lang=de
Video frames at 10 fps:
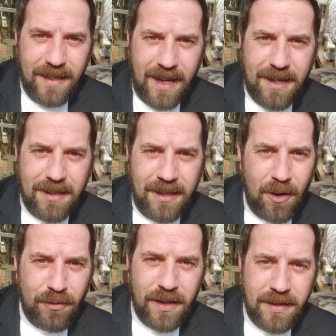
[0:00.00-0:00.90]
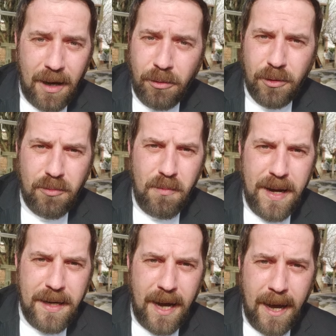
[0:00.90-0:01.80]
ja, ich hoffe, dass ihr auch so
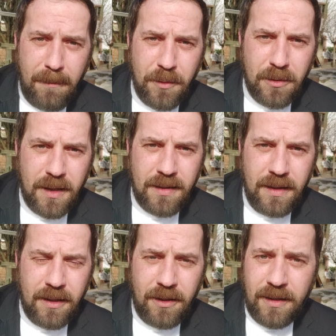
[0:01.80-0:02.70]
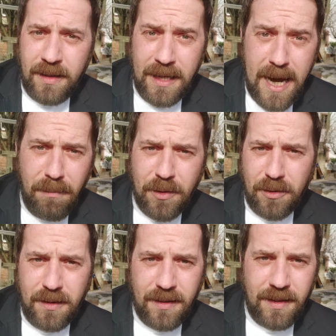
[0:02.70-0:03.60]
Momente habt und dass ihr euch sie nehmt
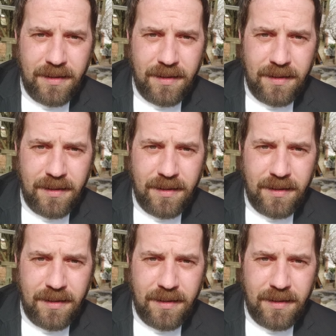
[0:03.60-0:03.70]
und